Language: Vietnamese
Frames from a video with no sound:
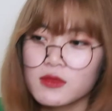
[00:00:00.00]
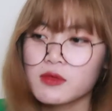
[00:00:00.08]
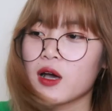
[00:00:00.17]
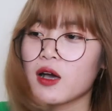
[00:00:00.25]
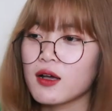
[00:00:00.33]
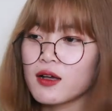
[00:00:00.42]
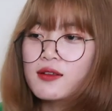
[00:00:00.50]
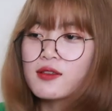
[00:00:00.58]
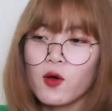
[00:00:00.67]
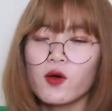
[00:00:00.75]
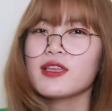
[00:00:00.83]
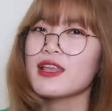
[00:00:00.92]
Mà
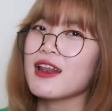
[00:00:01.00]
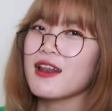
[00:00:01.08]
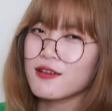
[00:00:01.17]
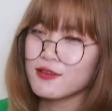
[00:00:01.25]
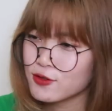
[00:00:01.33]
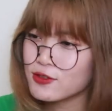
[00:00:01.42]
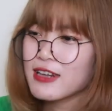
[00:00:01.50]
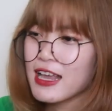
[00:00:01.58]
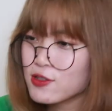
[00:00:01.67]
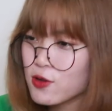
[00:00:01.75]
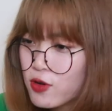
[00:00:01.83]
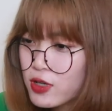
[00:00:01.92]
thôi thế này là
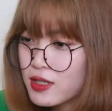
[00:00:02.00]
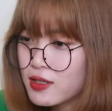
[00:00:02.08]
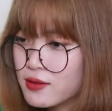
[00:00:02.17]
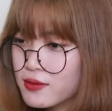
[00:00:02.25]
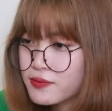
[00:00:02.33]
đã rồi.